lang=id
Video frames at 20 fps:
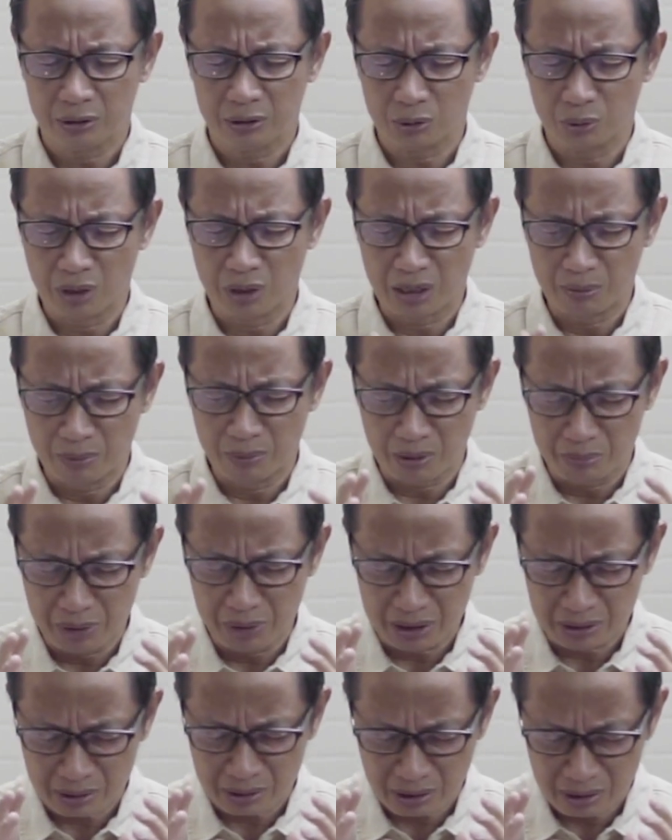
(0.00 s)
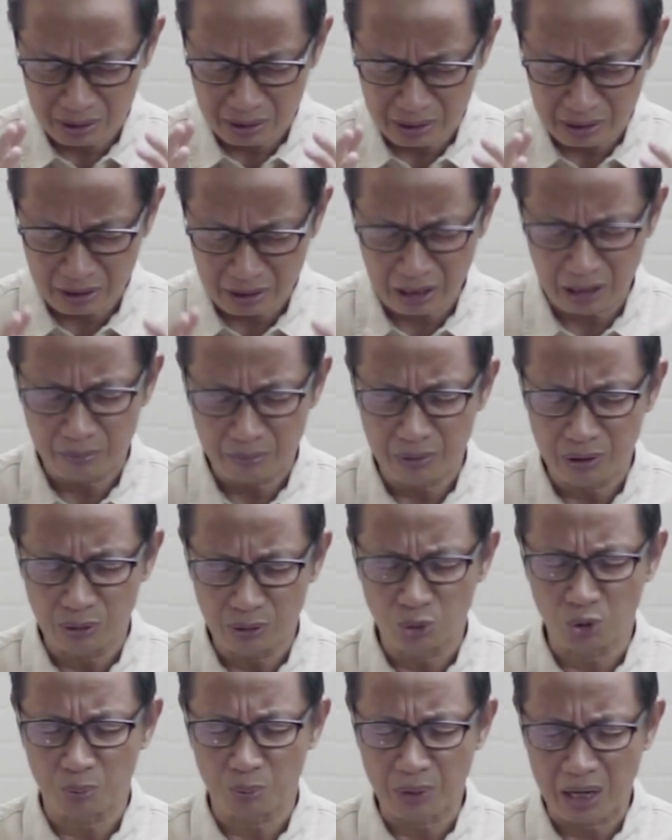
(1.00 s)
Tuhan bermitra dengan kami
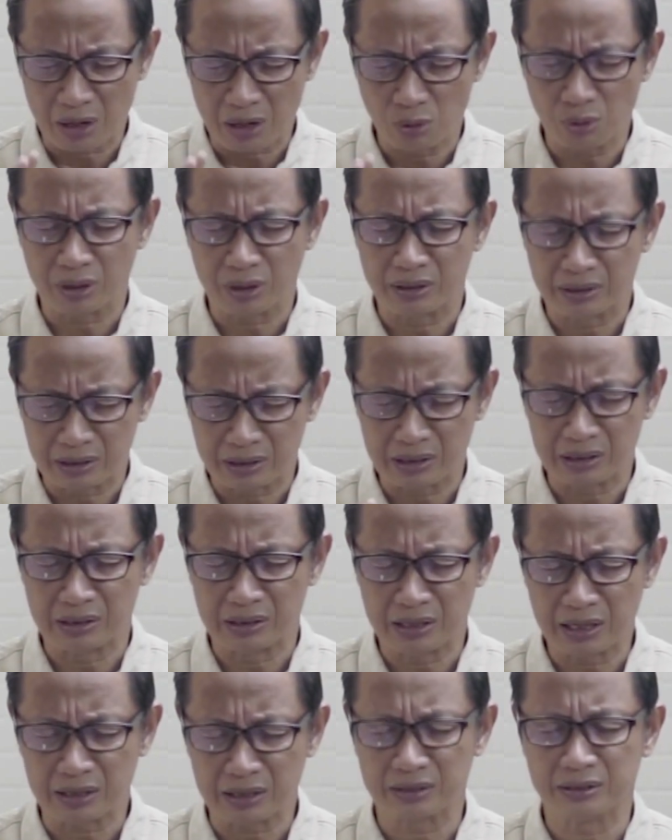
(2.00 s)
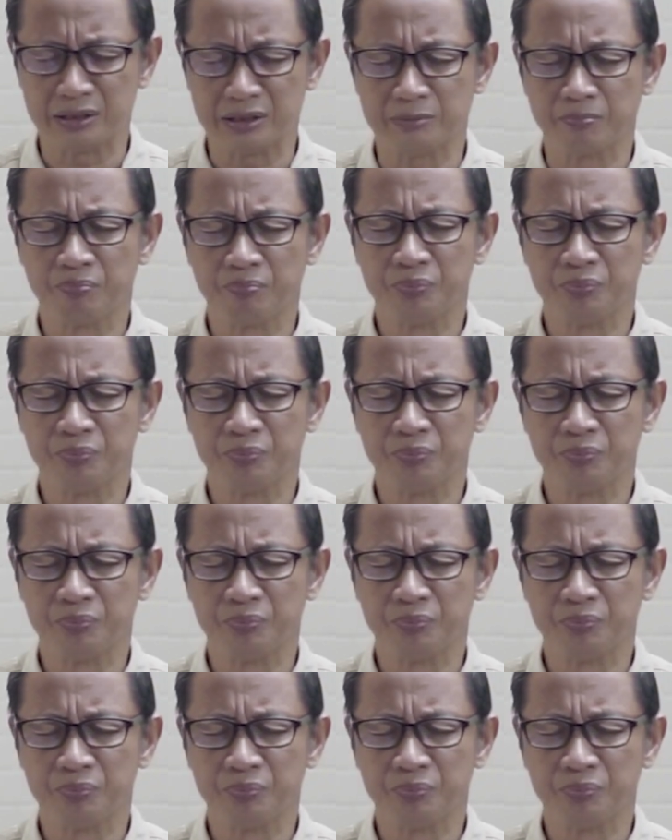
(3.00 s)
untuk melakukan kehendaknya.